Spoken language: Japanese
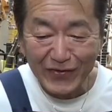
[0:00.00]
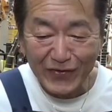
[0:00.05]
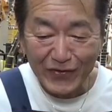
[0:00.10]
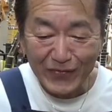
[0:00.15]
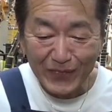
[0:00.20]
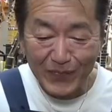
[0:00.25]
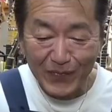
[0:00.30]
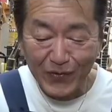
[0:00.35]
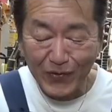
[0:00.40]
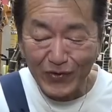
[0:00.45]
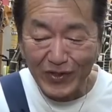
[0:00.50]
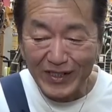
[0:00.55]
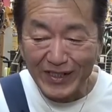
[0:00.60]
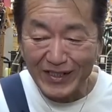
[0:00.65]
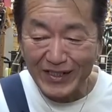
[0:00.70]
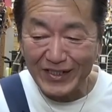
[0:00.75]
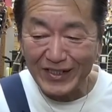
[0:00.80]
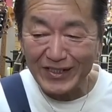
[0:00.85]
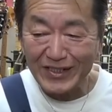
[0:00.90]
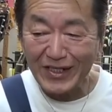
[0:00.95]
これボディ
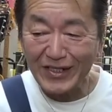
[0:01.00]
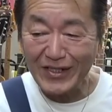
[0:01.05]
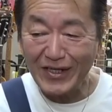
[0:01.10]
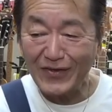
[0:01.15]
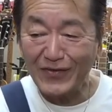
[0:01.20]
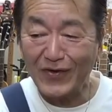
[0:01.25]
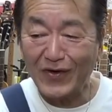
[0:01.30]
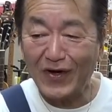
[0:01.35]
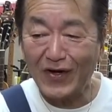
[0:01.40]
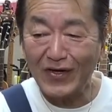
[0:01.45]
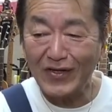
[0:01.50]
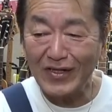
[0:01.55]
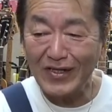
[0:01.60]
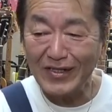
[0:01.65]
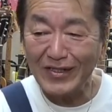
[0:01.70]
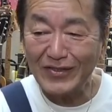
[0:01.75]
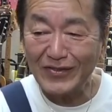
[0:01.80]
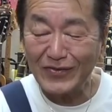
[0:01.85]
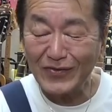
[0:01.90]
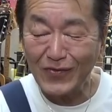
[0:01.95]
ちっちゃいんだけど体
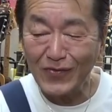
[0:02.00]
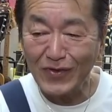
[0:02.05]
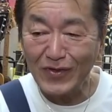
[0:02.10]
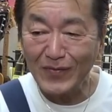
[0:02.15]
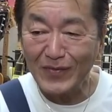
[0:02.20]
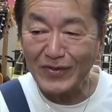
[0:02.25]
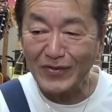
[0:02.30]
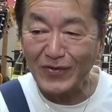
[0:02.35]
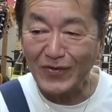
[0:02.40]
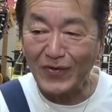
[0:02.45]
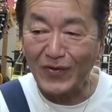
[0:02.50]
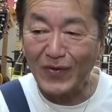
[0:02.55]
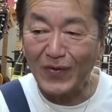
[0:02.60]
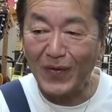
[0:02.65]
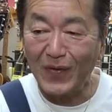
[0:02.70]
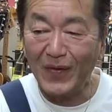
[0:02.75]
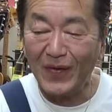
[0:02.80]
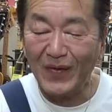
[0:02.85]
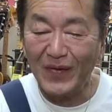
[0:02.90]
にすごいきますよ。